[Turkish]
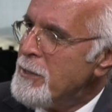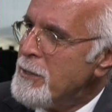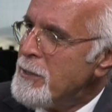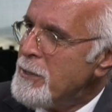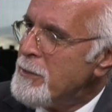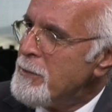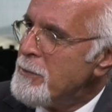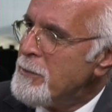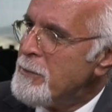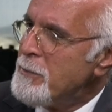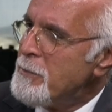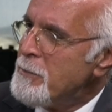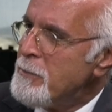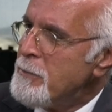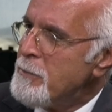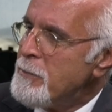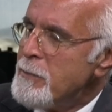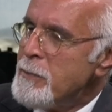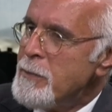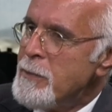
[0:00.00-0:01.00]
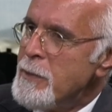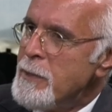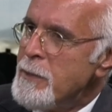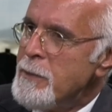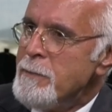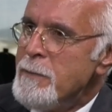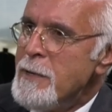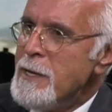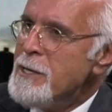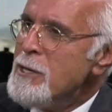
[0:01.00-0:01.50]

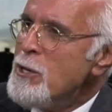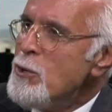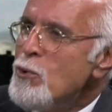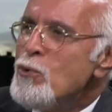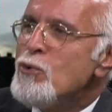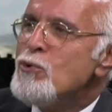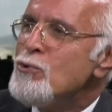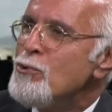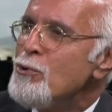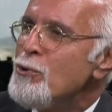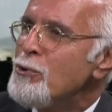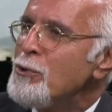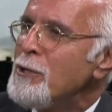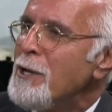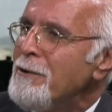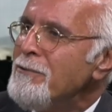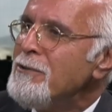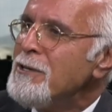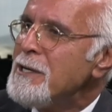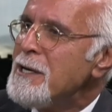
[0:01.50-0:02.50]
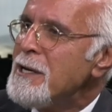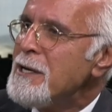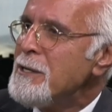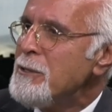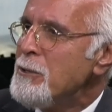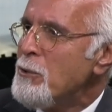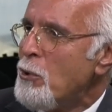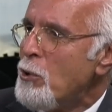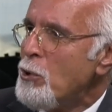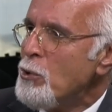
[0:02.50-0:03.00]
e, iki yüzlü
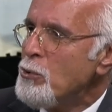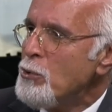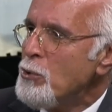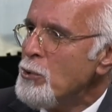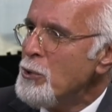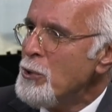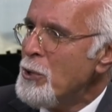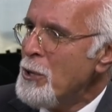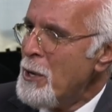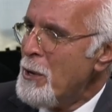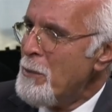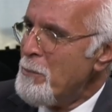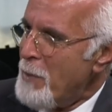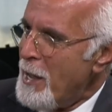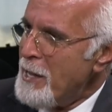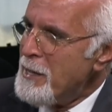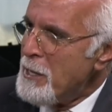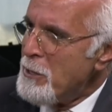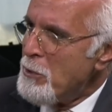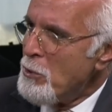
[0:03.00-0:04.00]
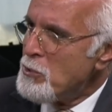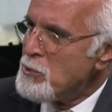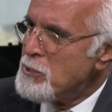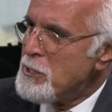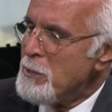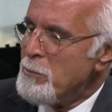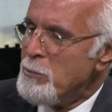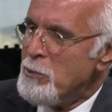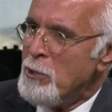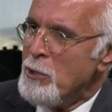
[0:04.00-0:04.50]
tavırların olduğunu ben de
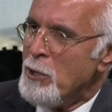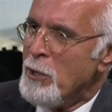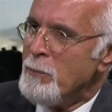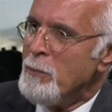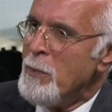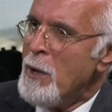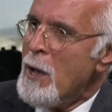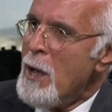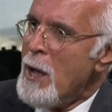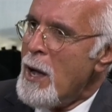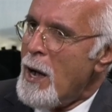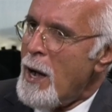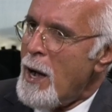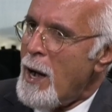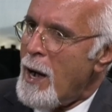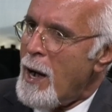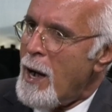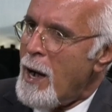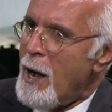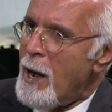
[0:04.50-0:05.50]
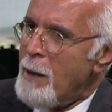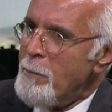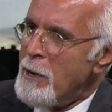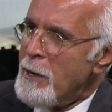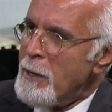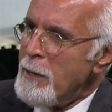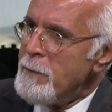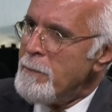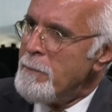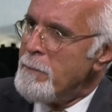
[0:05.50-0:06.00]
gözleyebiliyorum.
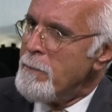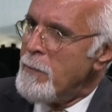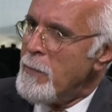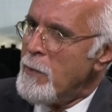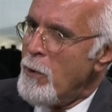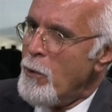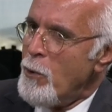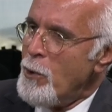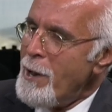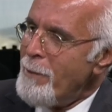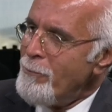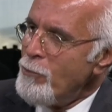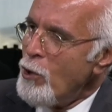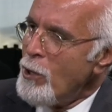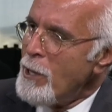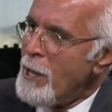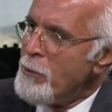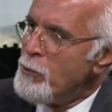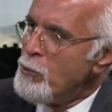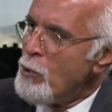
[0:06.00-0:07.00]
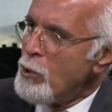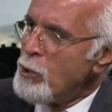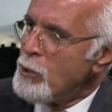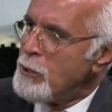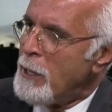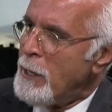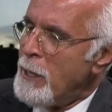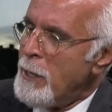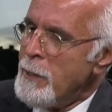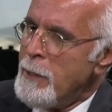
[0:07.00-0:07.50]
Ama önemli olan
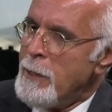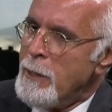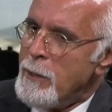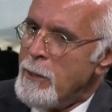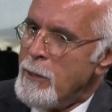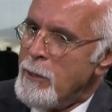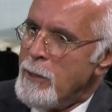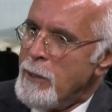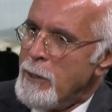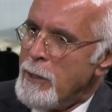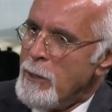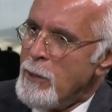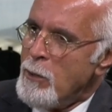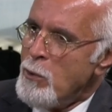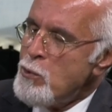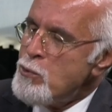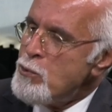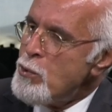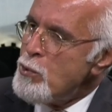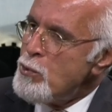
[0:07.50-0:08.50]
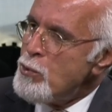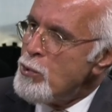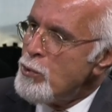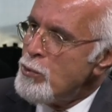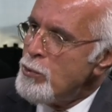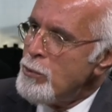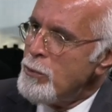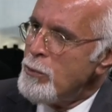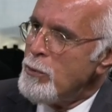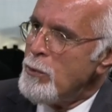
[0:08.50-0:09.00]
nokta e,
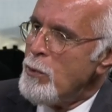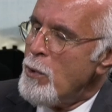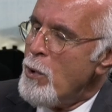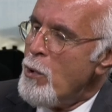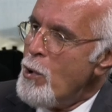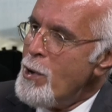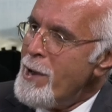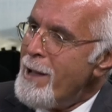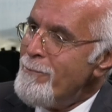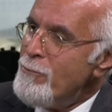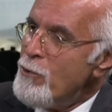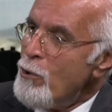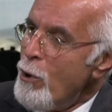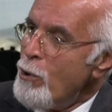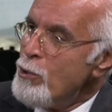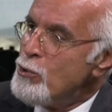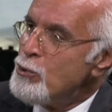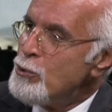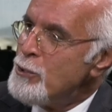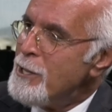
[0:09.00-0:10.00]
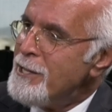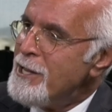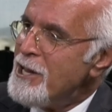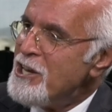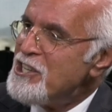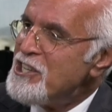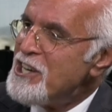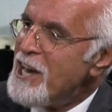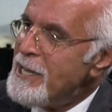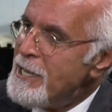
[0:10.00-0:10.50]
hukukun önemli ölçüde de
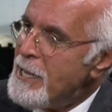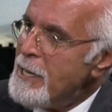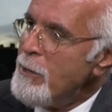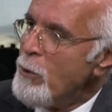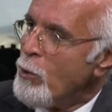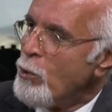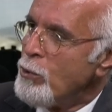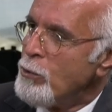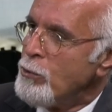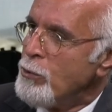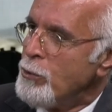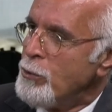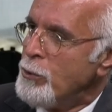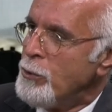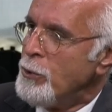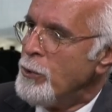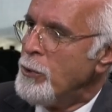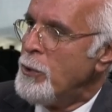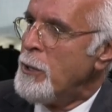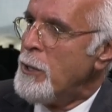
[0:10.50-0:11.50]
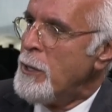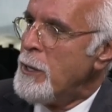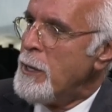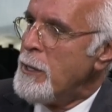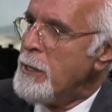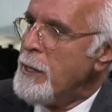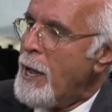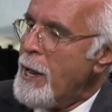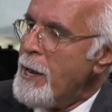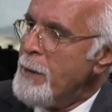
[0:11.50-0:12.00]
şekil olduğunu,
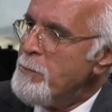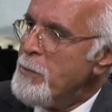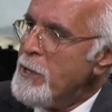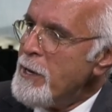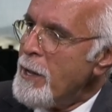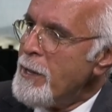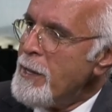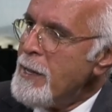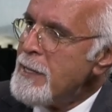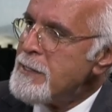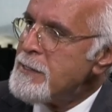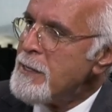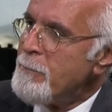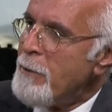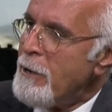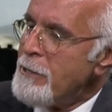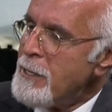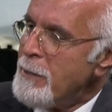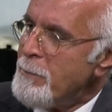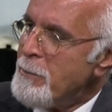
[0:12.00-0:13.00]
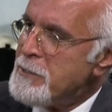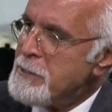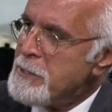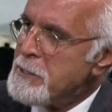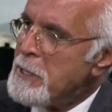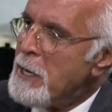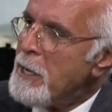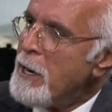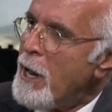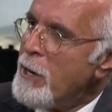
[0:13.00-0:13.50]
yani bir anayasa
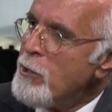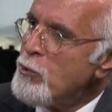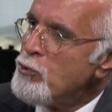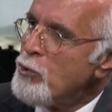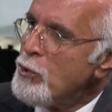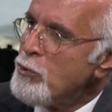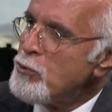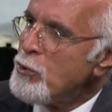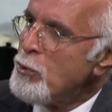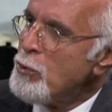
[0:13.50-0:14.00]
mahkemesi kararı söz